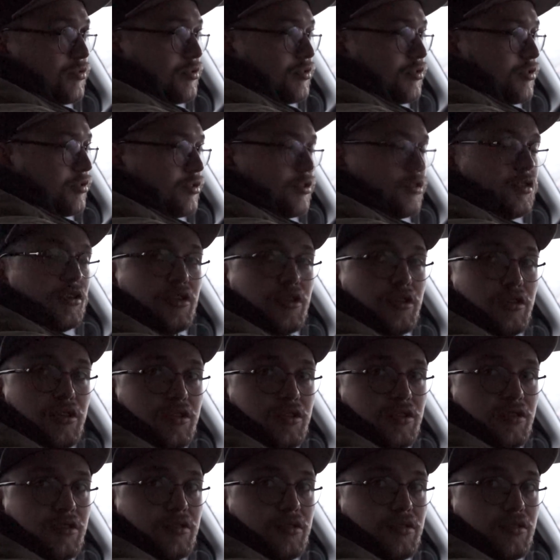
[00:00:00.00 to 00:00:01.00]
есть, грубо говоря,
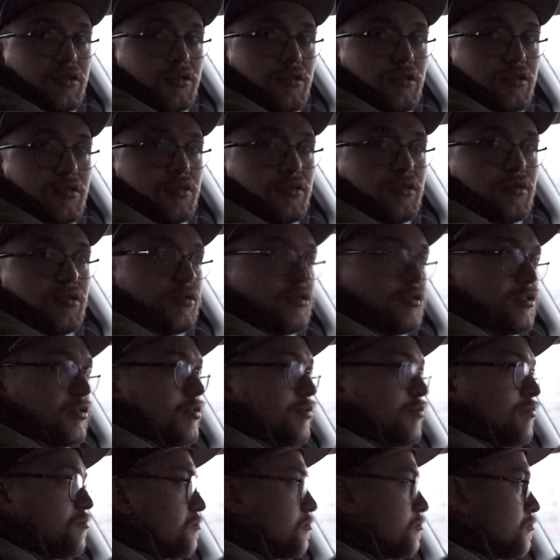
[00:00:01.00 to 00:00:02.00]
полтинник за год
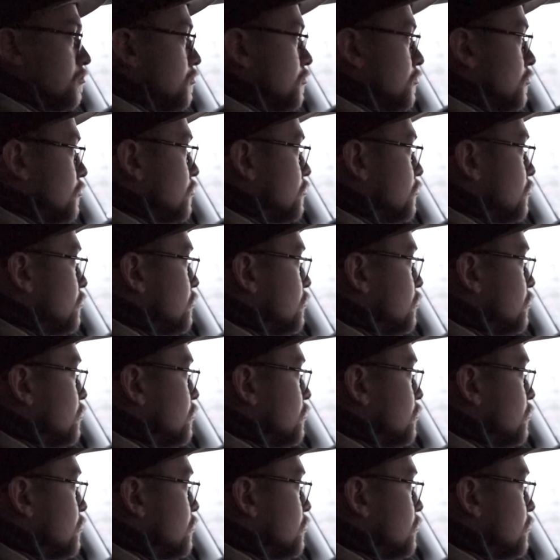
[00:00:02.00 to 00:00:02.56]
может быть.